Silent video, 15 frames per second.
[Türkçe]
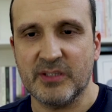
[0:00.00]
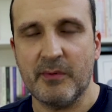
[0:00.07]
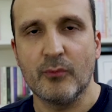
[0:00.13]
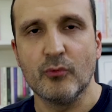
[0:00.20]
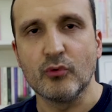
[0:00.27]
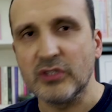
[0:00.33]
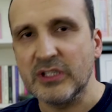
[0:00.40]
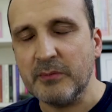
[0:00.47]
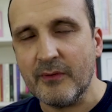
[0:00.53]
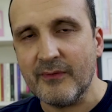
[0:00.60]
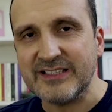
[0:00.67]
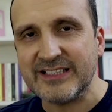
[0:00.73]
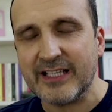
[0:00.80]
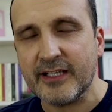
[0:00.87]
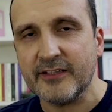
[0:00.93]
Tamam uygulama
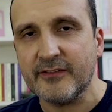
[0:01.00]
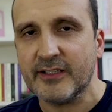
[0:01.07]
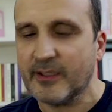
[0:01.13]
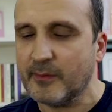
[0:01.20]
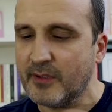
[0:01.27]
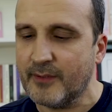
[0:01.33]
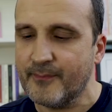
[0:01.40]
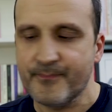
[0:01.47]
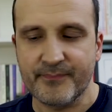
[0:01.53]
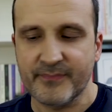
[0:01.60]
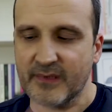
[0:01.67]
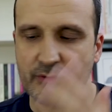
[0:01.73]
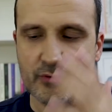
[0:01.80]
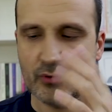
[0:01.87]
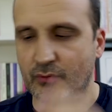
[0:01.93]
vesaire var ama
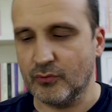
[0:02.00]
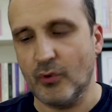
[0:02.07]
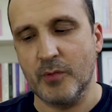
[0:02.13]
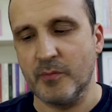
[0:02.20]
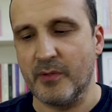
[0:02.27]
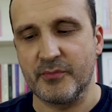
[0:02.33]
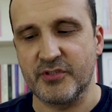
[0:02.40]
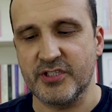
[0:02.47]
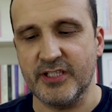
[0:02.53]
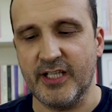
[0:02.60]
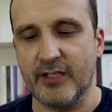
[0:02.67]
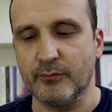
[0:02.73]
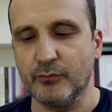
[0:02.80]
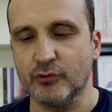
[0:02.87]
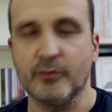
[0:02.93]
yok olmamış.
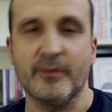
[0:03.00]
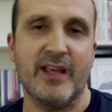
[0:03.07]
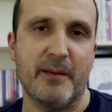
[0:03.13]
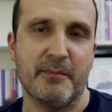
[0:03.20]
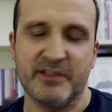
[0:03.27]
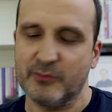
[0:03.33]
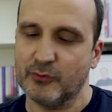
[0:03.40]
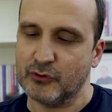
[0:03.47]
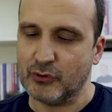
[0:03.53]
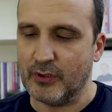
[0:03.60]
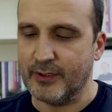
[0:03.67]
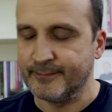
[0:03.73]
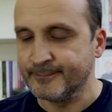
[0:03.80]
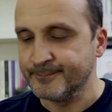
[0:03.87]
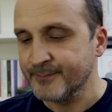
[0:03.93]
Yani bunu beğenmedim onu
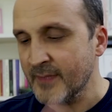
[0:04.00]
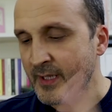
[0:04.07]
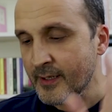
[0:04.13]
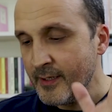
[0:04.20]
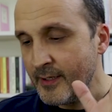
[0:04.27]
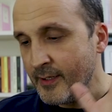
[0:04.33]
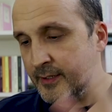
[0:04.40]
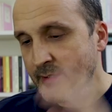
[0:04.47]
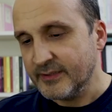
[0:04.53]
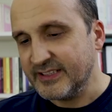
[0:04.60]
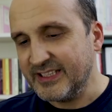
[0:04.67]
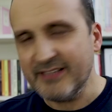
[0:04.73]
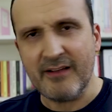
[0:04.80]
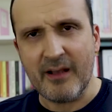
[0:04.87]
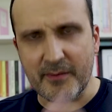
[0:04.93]
söyleyeyim.
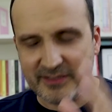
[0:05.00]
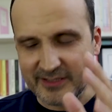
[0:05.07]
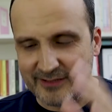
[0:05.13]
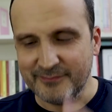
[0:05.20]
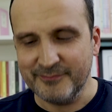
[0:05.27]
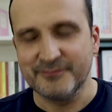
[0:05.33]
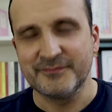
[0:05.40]
Devam edelim.